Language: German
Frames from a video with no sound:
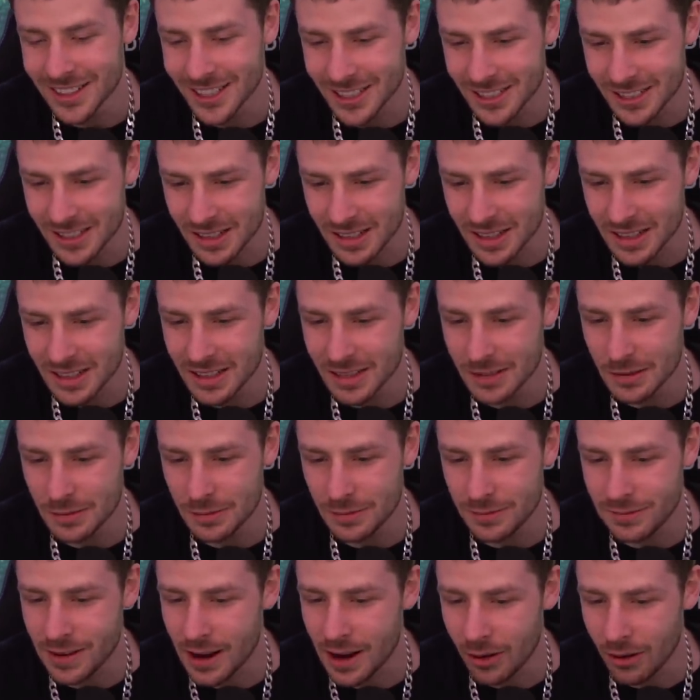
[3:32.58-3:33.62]
das äh,
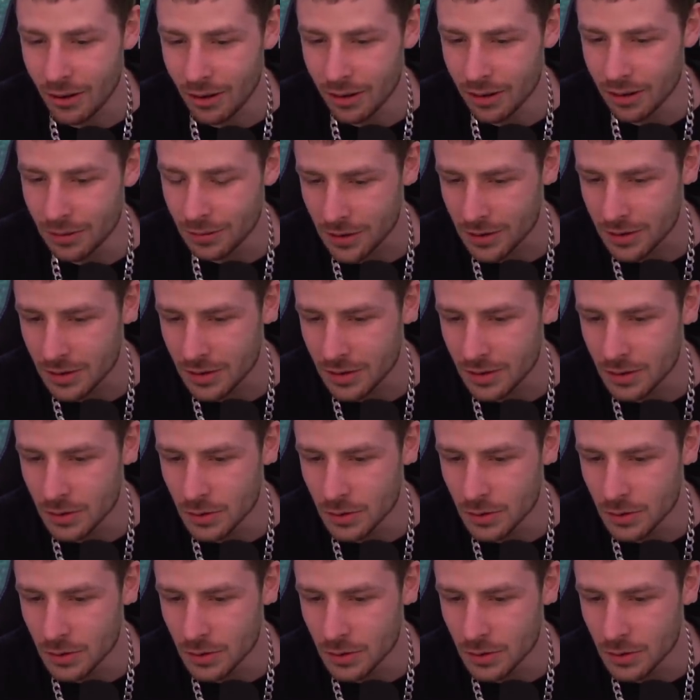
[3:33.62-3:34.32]
V von